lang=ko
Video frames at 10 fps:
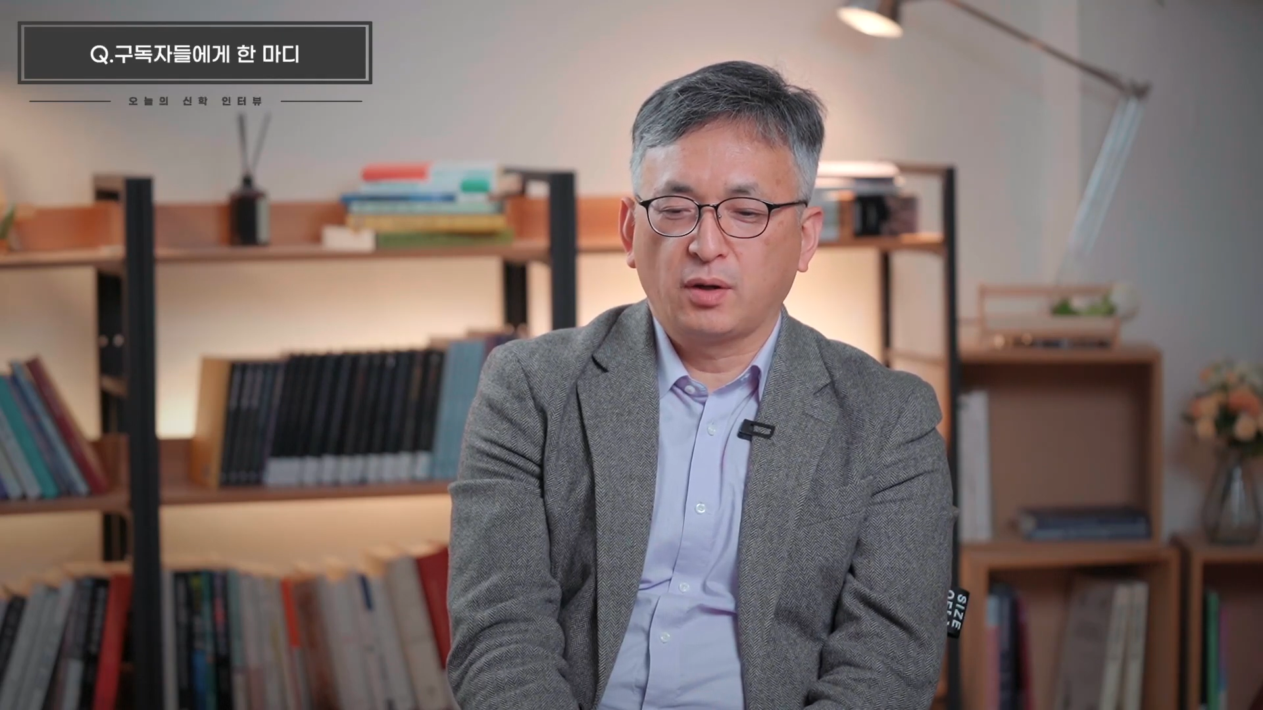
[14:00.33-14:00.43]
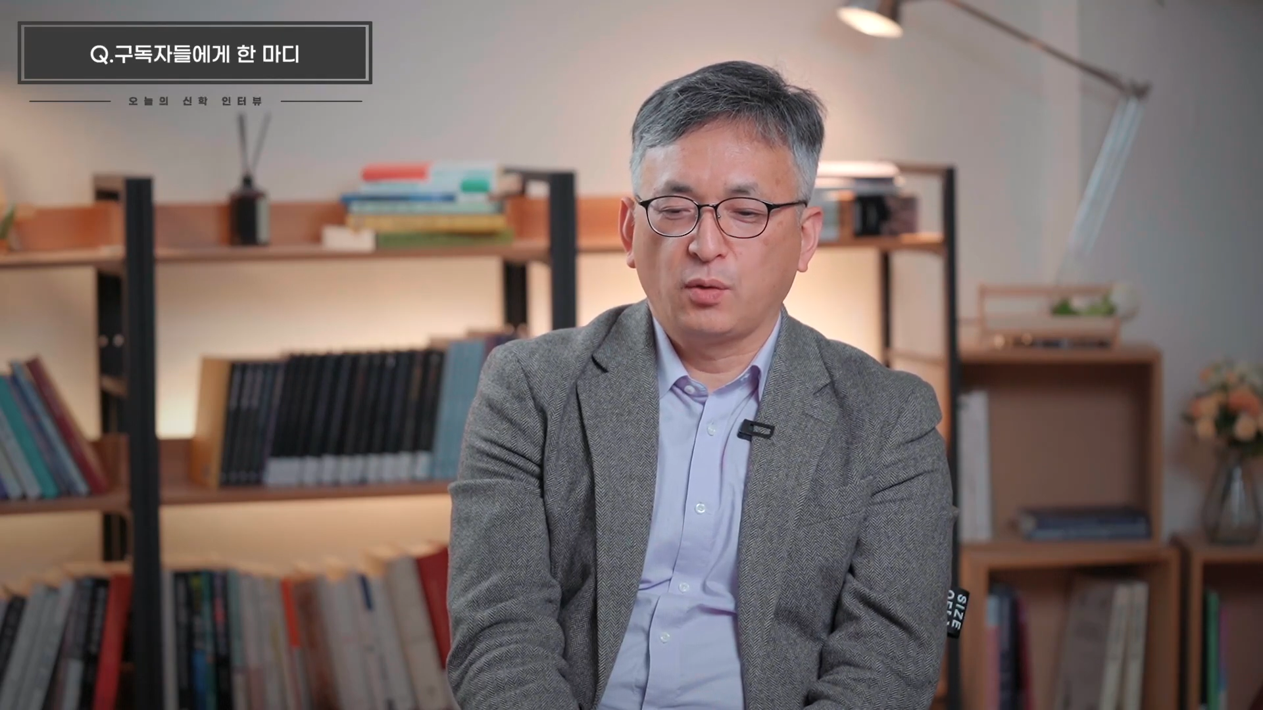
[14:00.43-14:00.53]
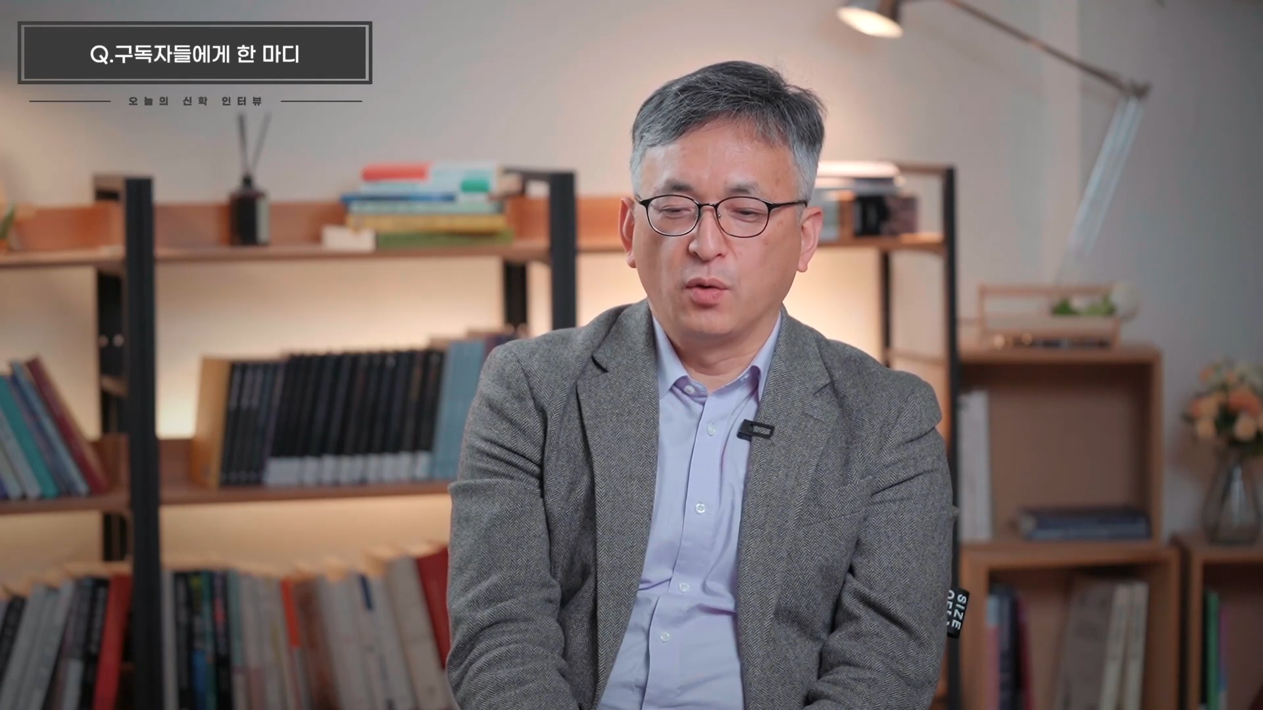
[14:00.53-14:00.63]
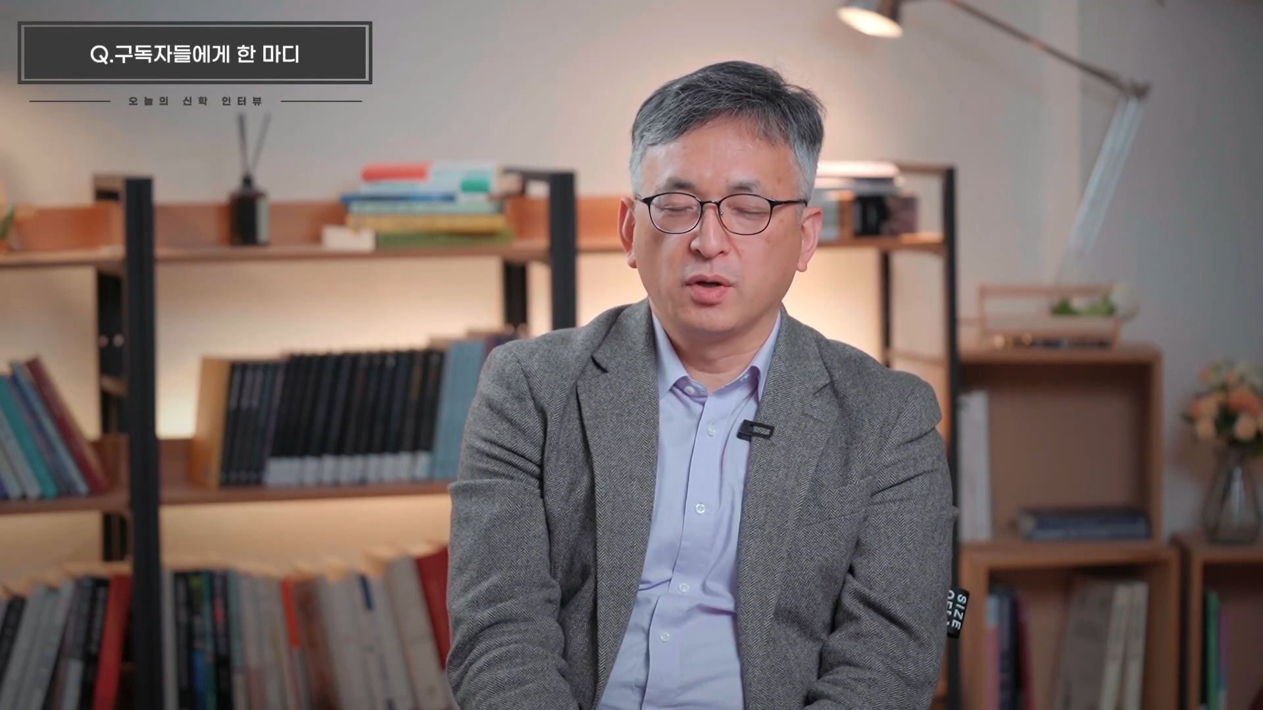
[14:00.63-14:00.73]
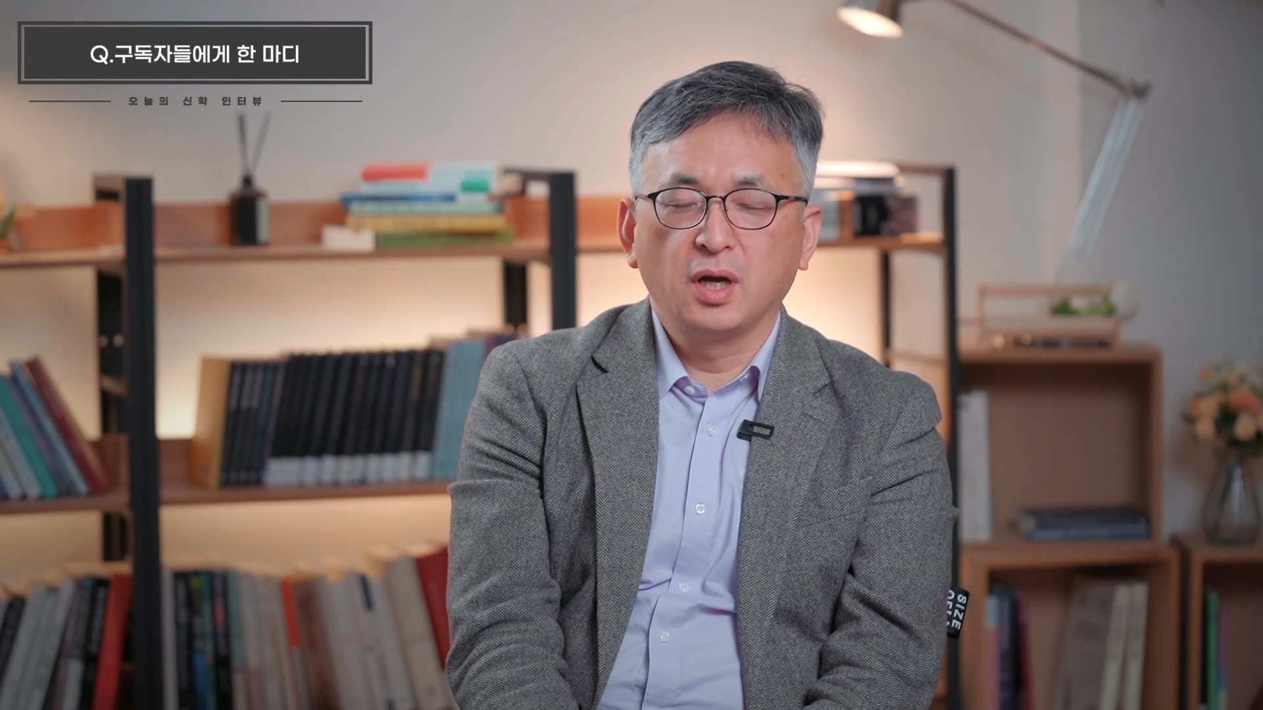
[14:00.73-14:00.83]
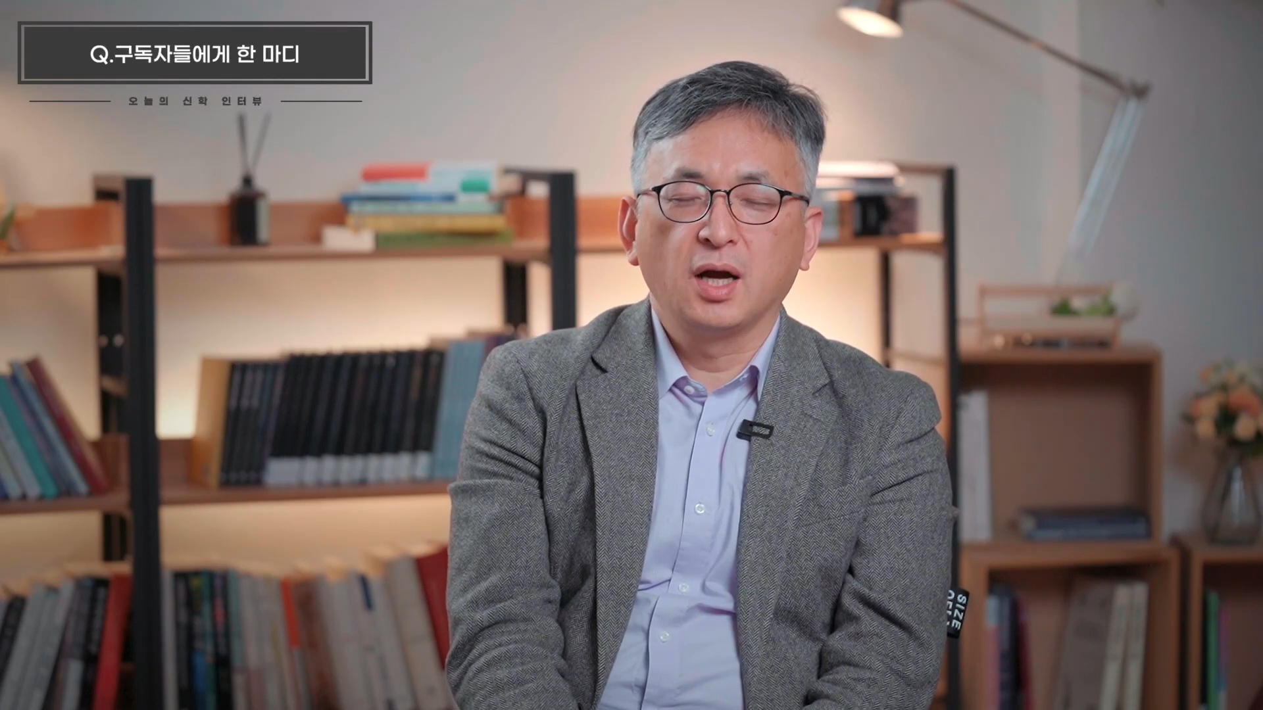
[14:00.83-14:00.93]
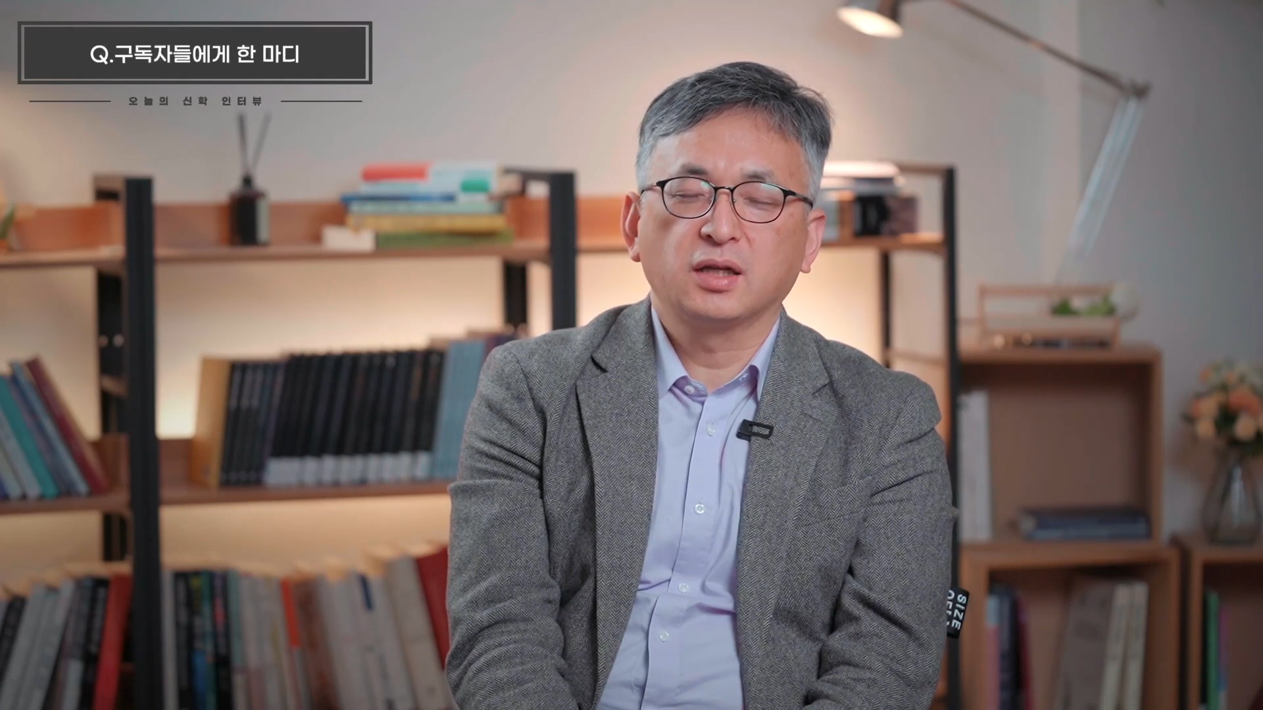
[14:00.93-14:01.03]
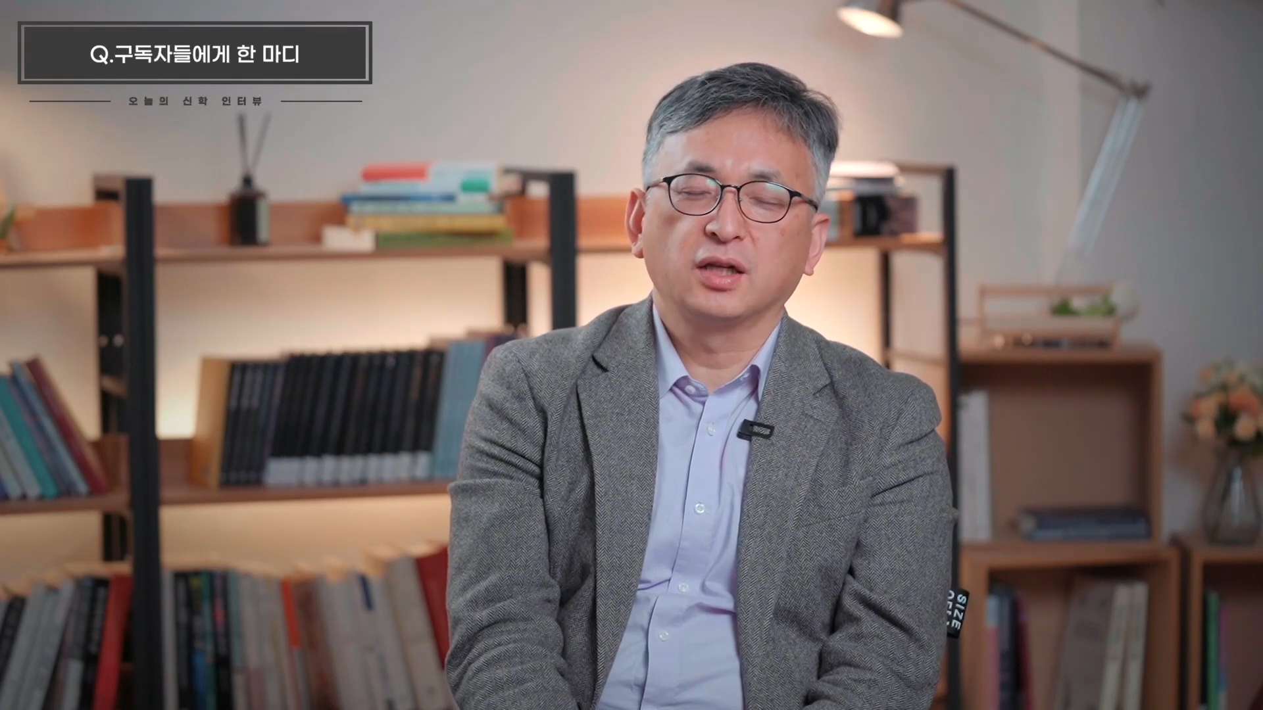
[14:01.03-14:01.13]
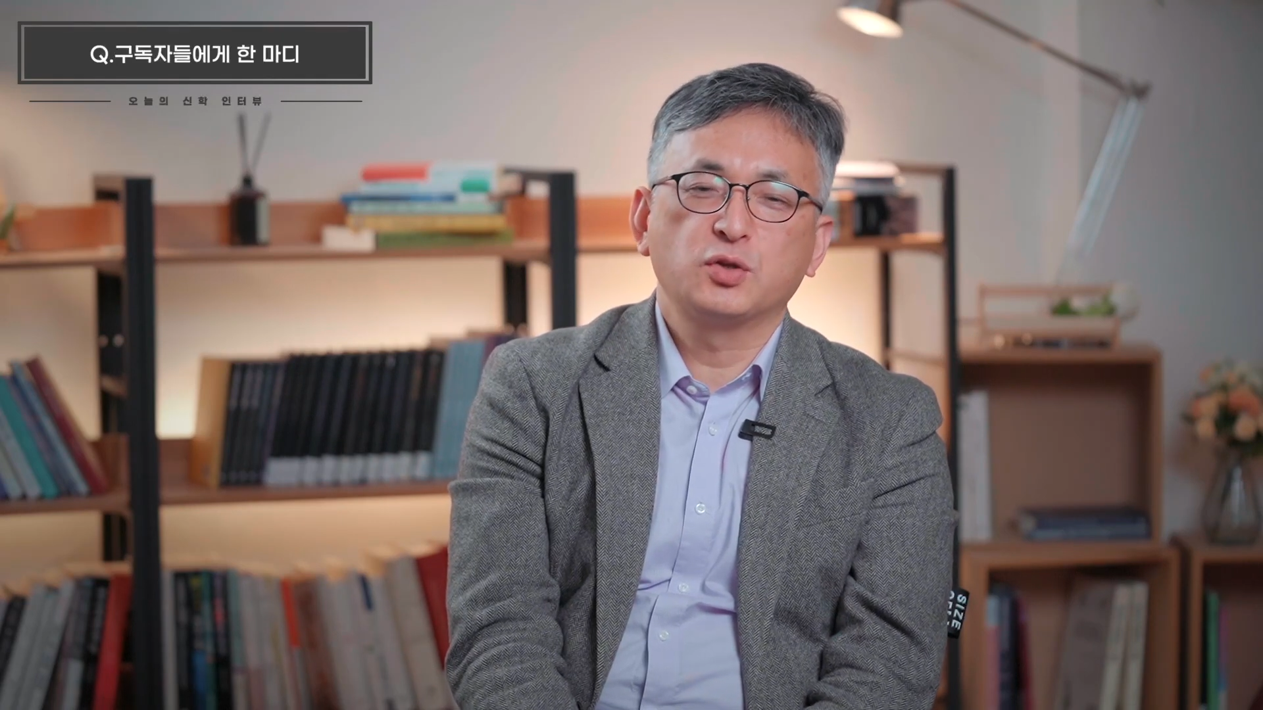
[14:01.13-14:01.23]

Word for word: 공개하기가